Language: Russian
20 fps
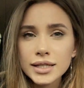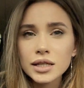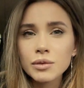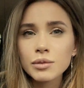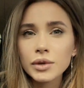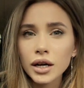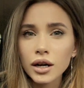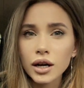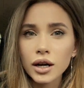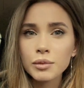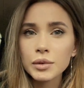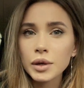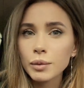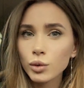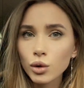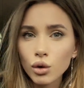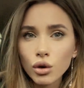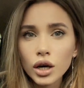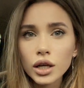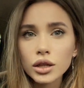семья ко мне
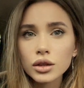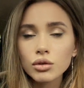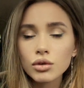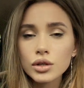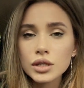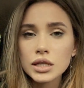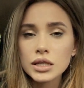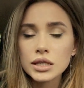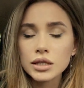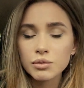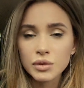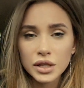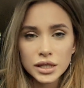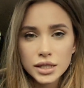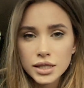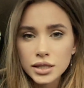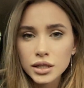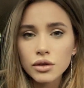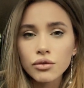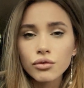плохо относится, мне
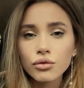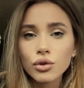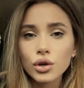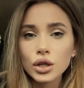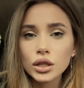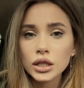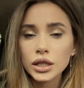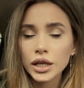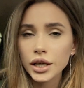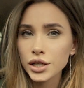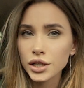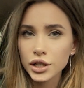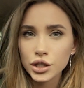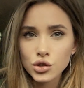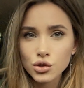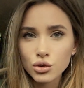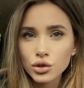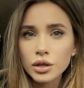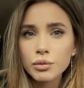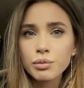дискомфортно, я не
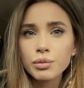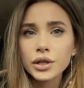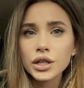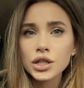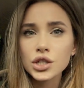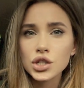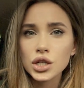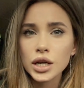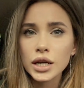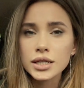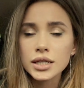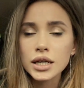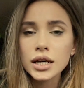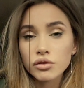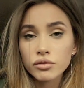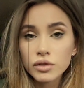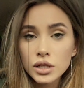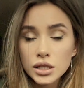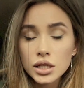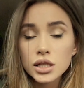хочу к ним приезжать.
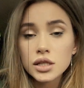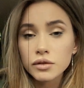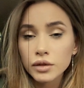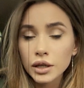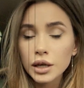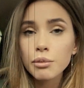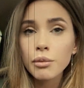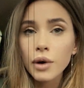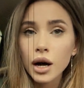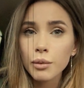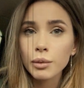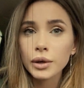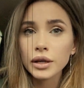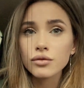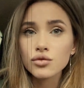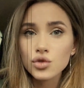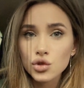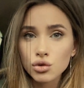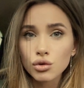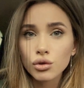Живи со своей мамой.
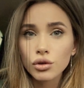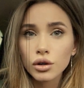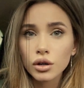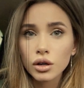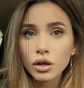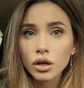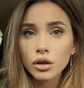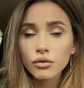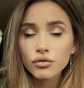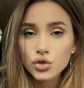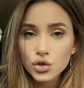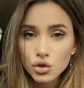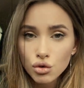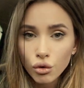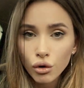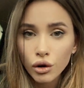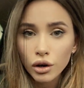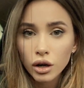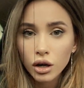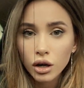Все. Все.